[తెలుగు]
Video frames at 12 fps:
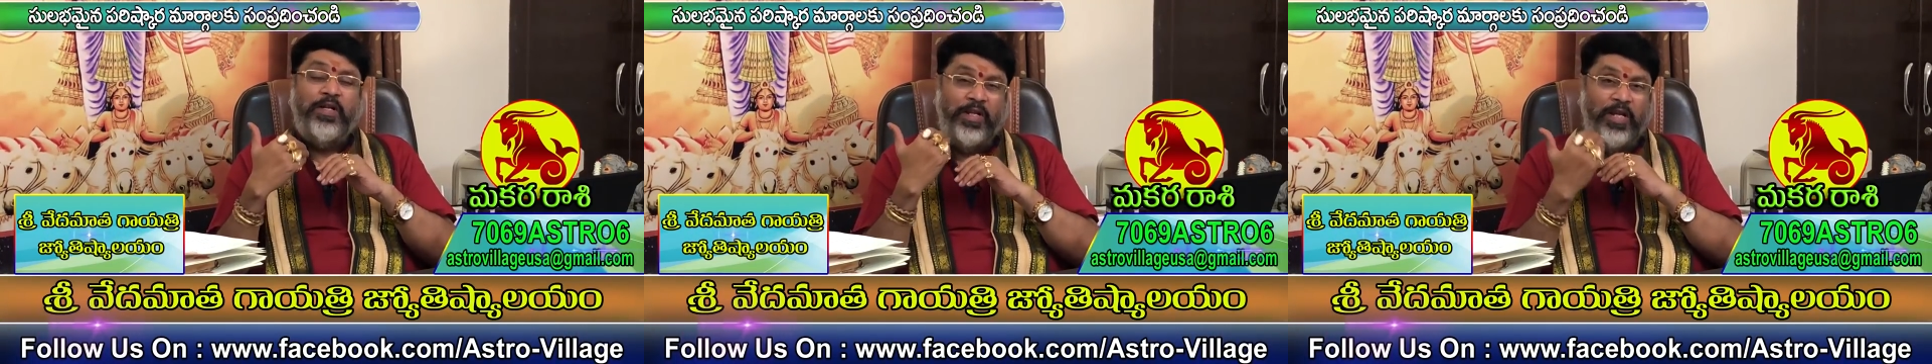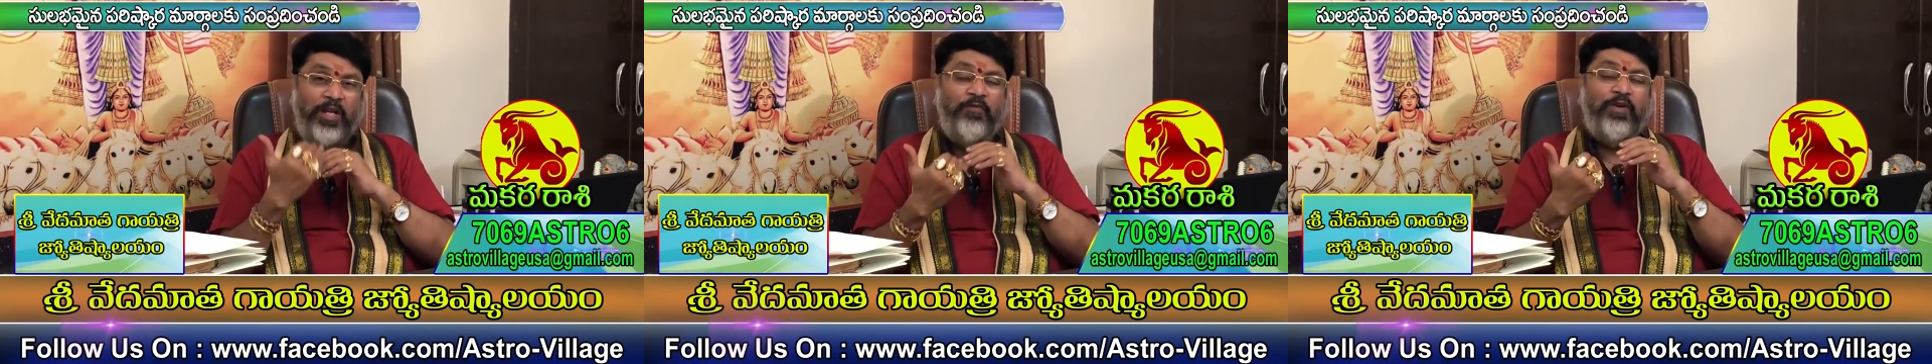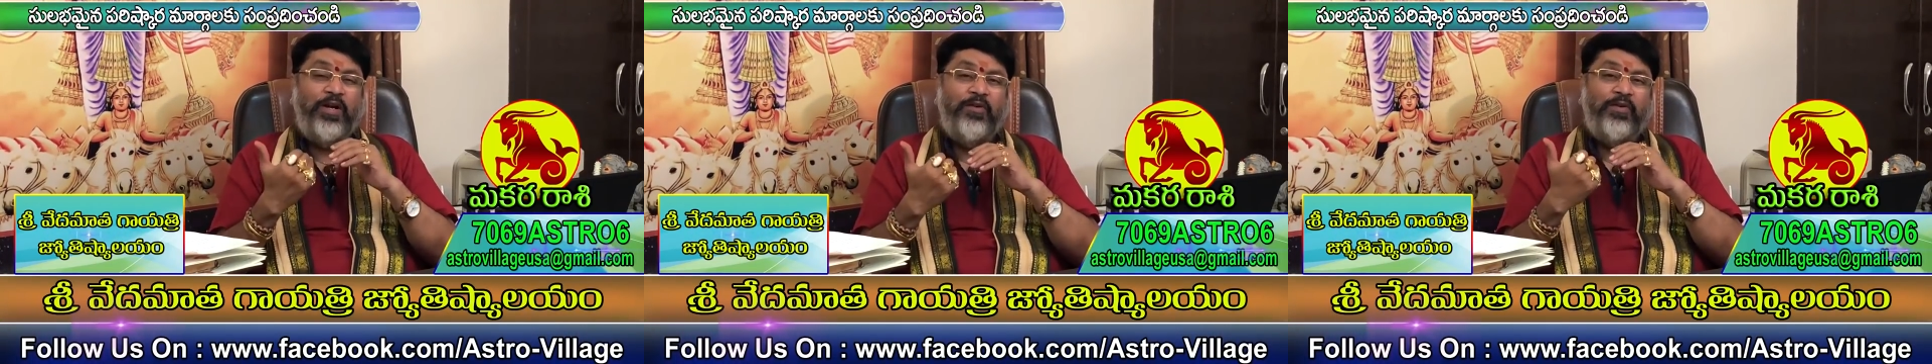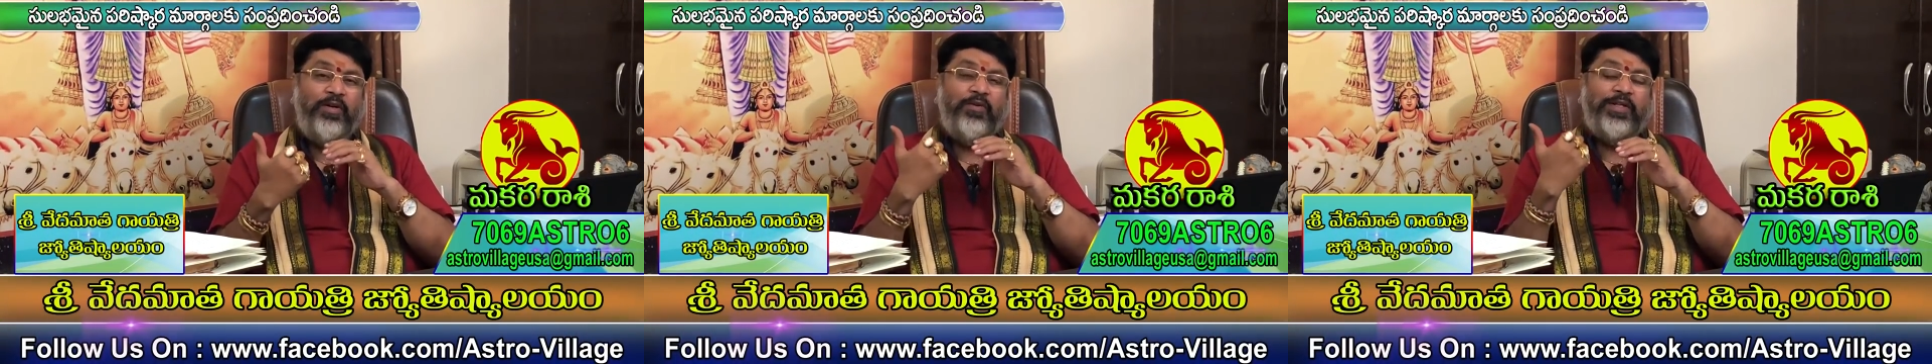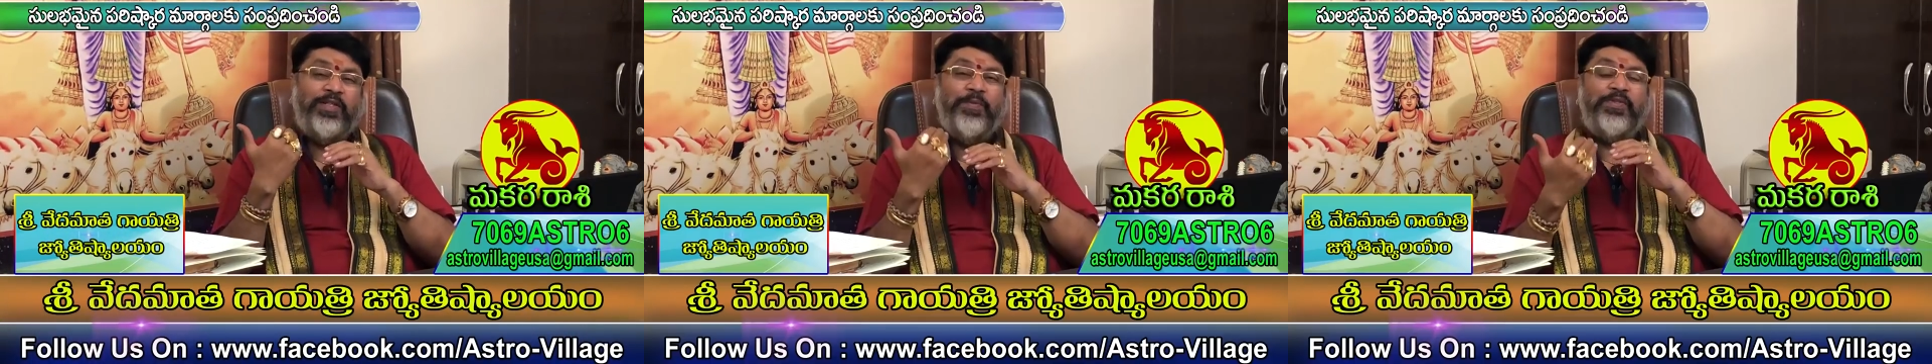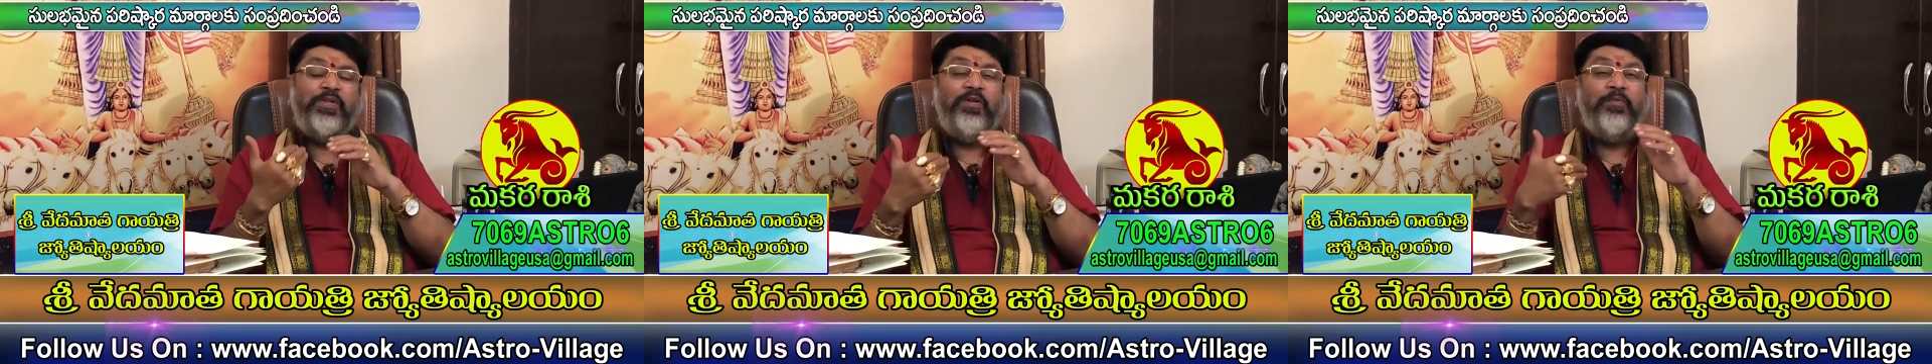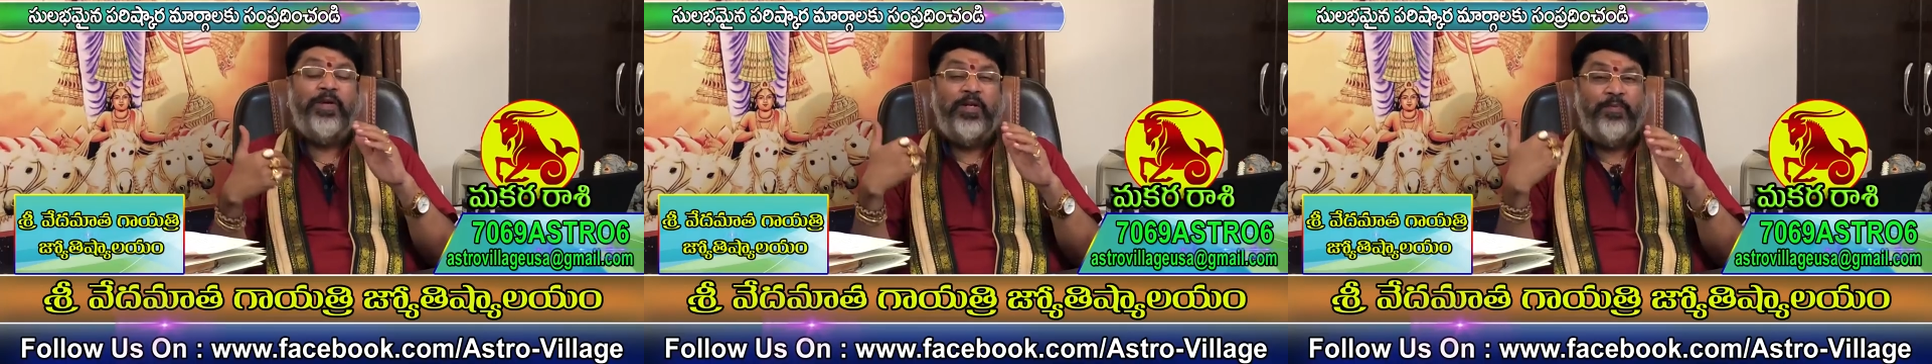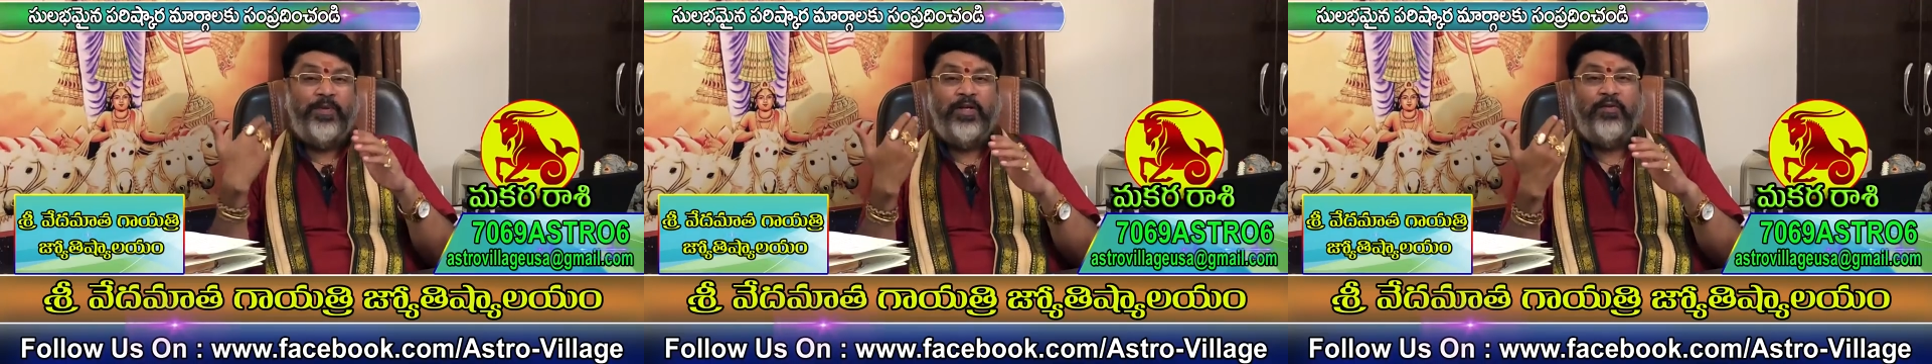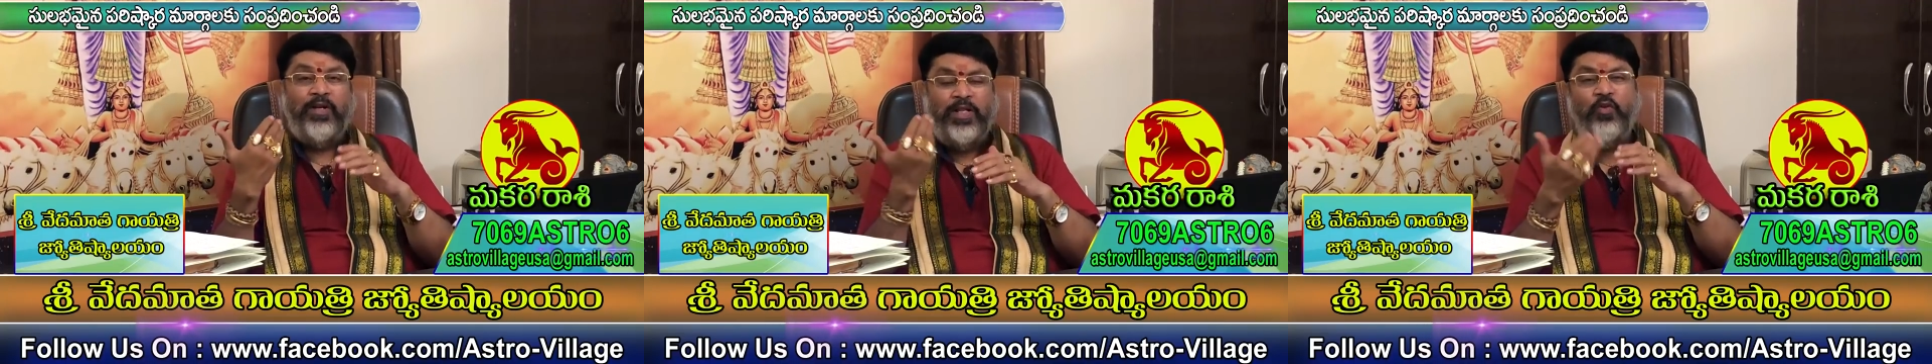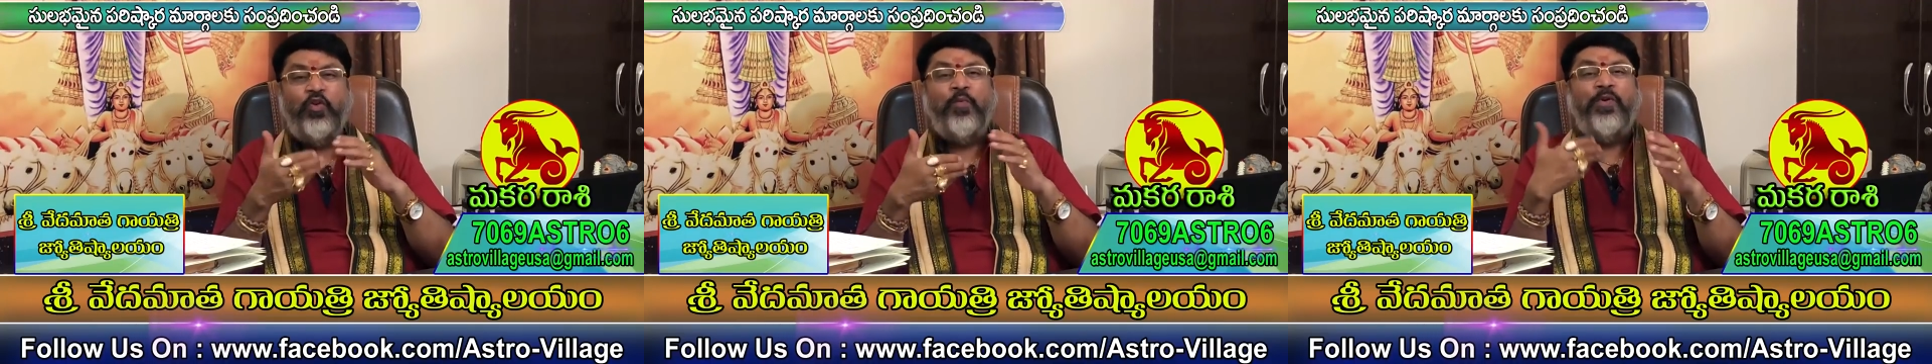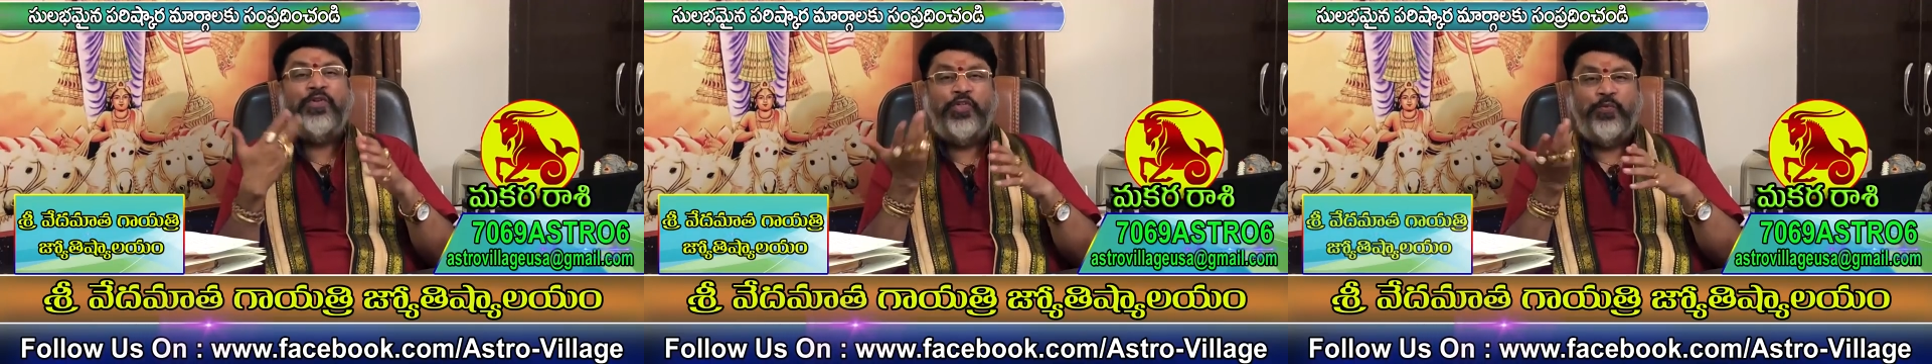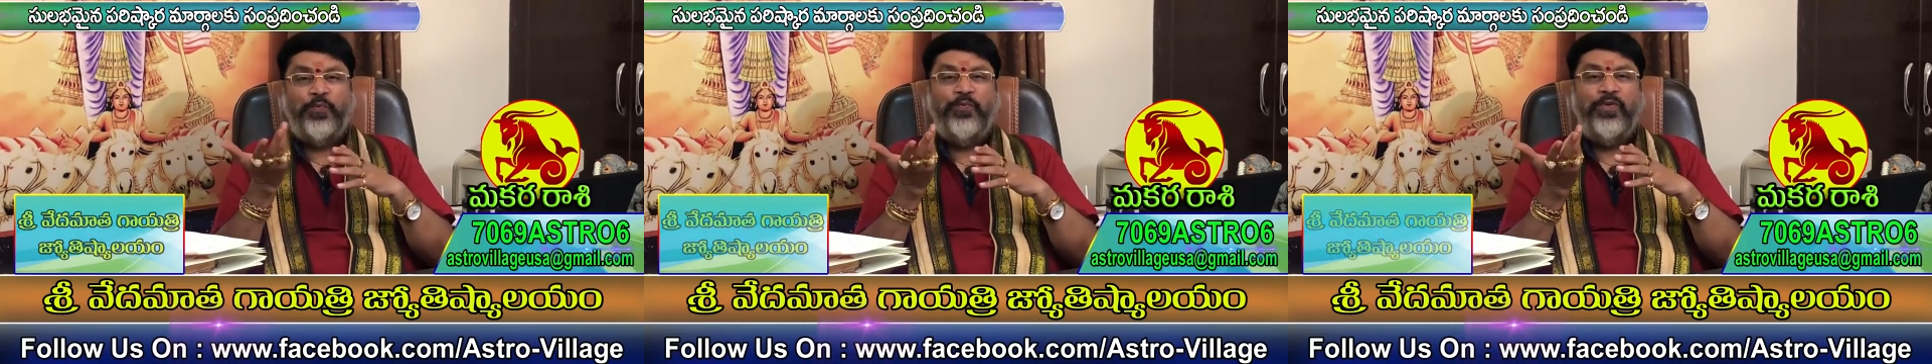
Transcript: రిలీఫ్ రావడం అంటే ఒక సమస్య నుండి బయటపడ్డాయి అదే ఒక మోక్షం